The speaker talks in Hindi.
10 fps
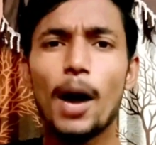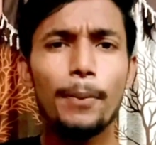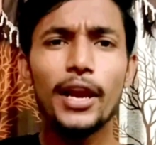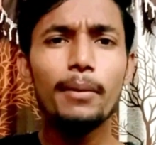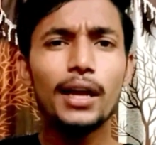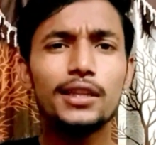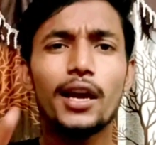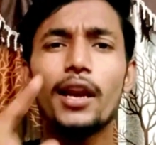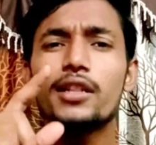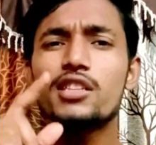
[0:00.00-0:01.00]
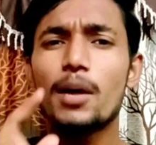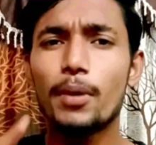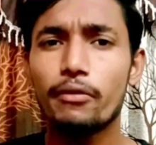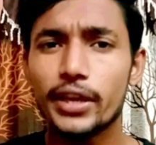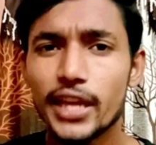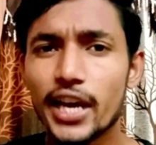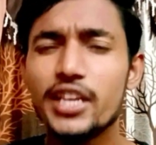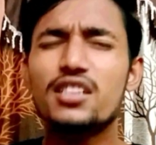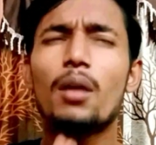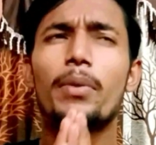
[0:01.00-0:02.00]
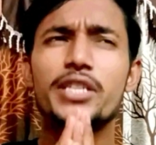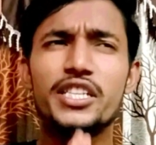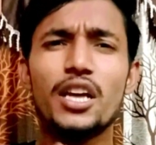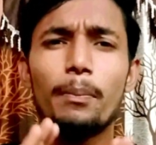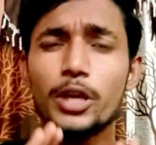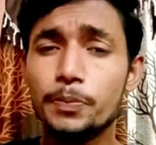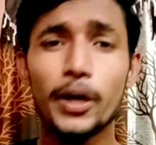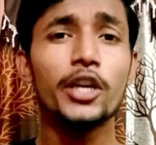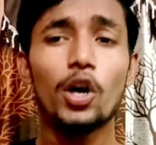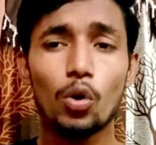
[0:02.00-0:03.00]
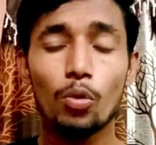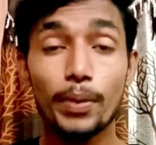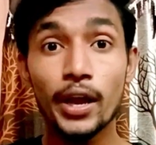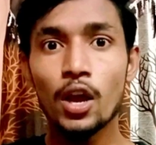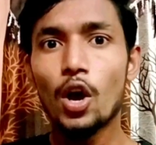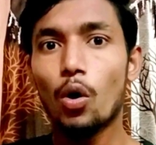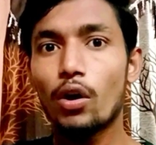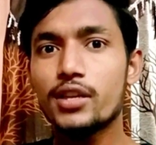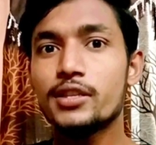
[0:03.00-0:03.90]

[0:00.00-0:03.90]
अब पहले बात कर लेते जहां पर वेदा की इसका बजट था पचपन करोड़ रुपए और